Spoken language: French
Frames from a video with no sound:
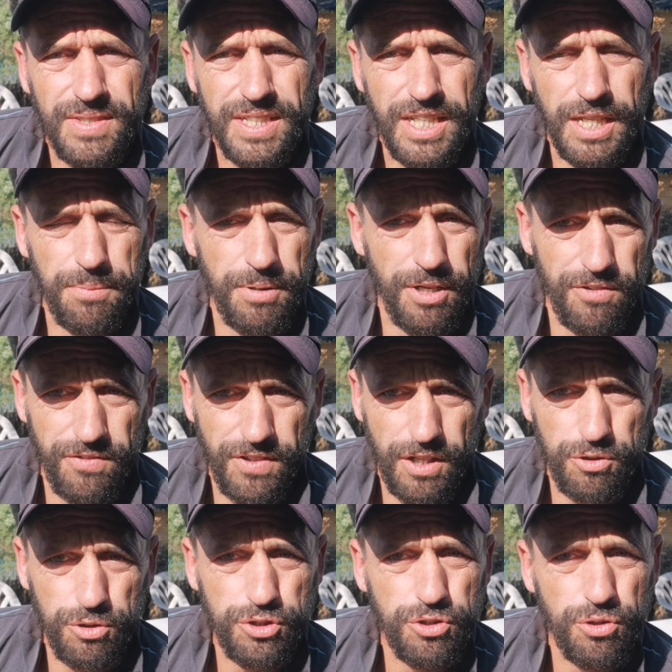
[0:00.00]
eh ben, on va
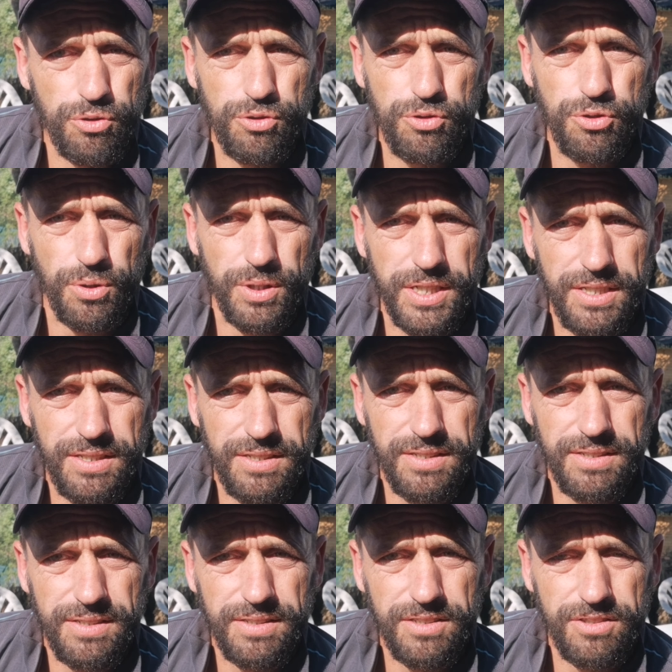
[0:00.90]
restructurer
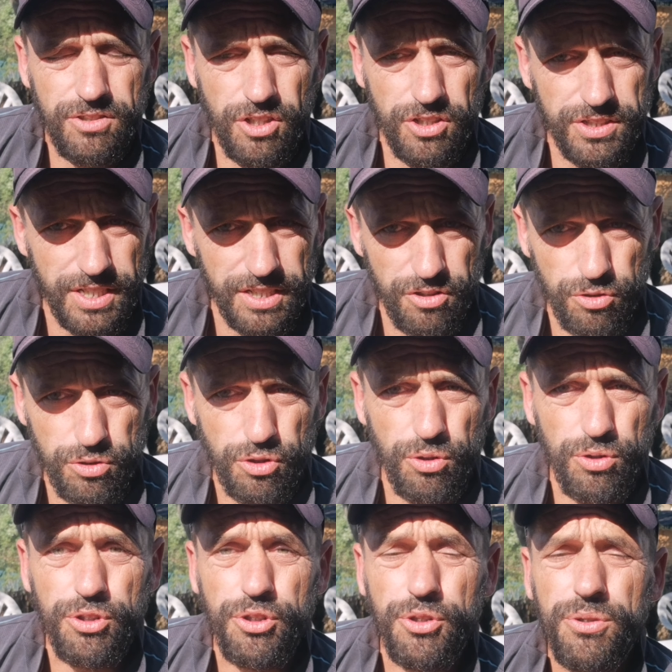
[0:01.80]
dans un
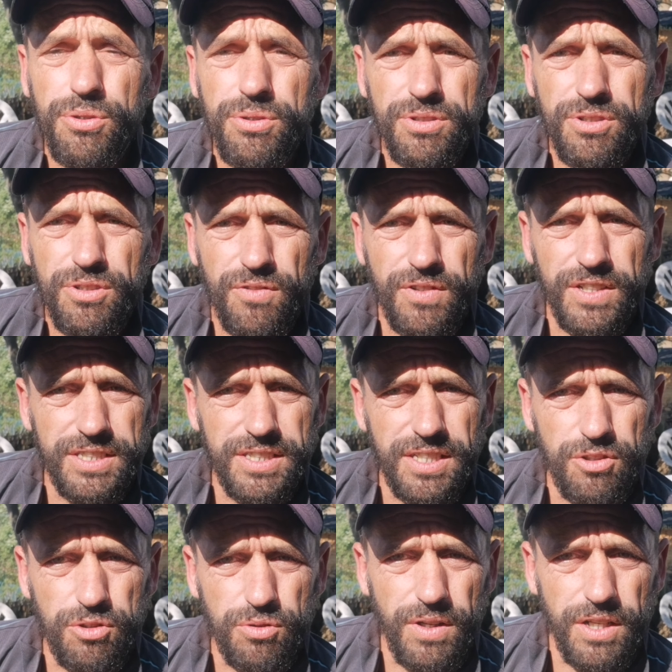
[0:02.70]
autre lieu, on va
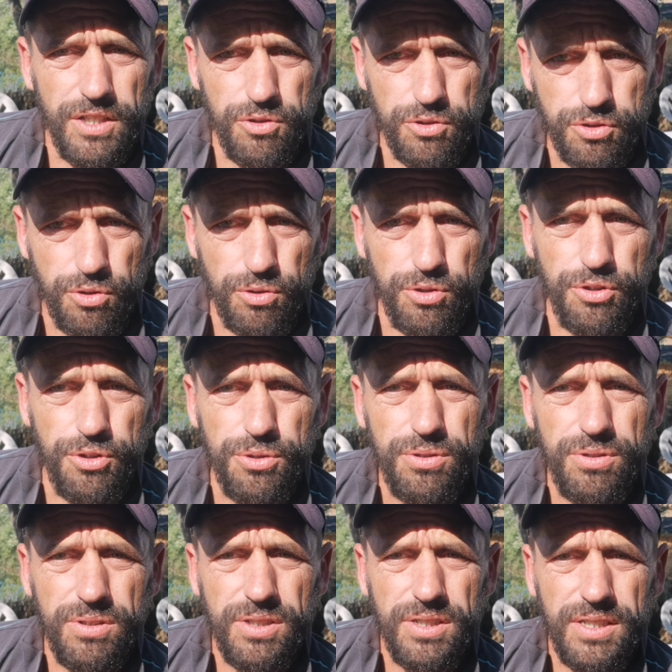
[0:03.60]
essayer de trouver un autre
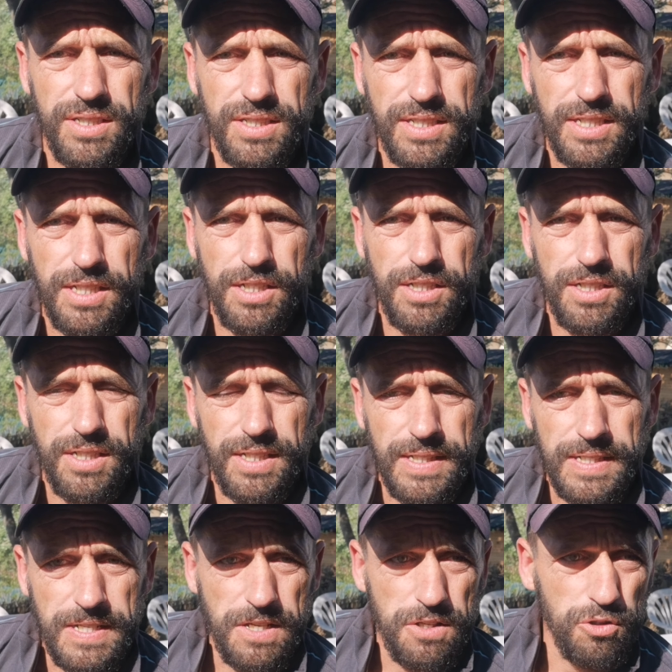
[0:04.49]
lieu,
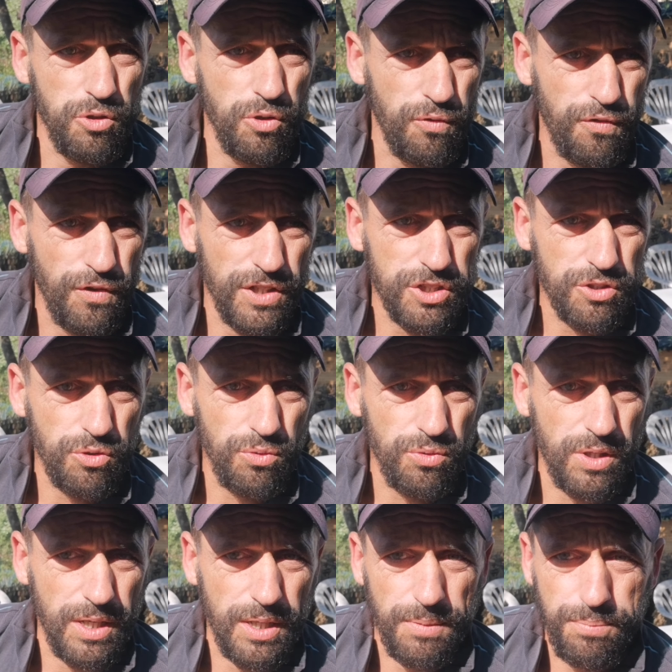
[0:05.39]
de
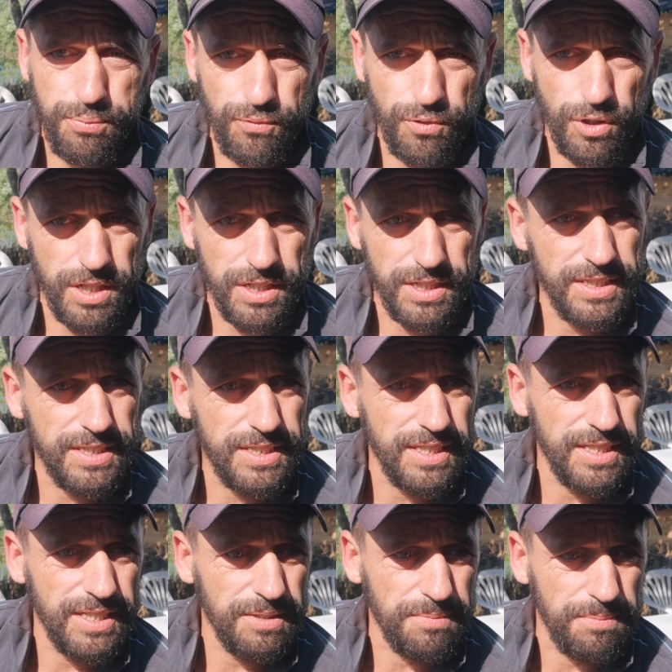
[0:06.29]
façon à pouvoir
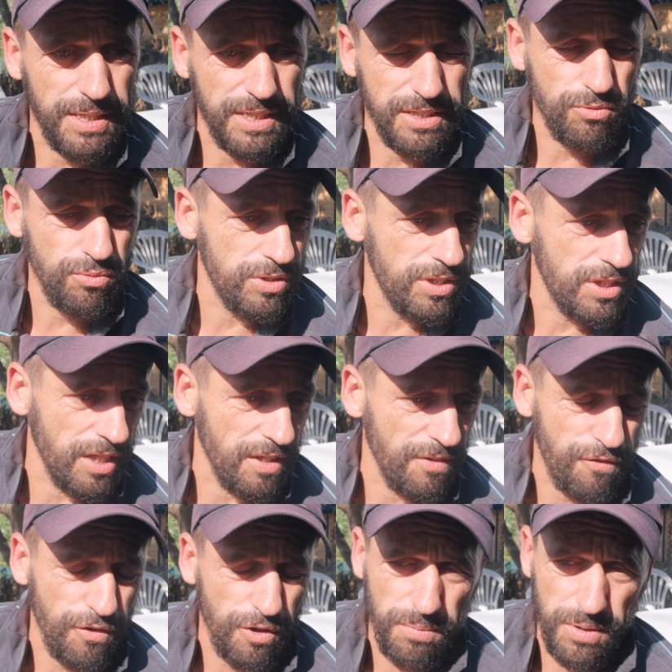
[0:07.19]
laisser eh ben, tout ce qui est
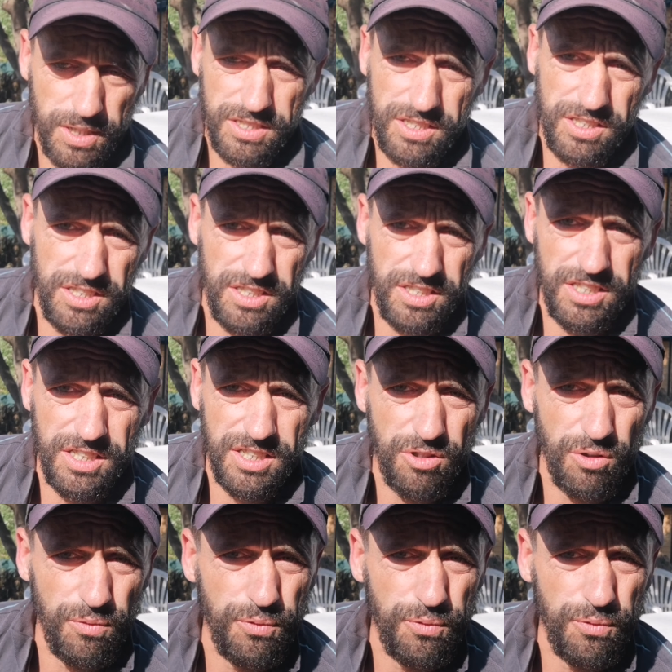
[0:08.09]
informatique,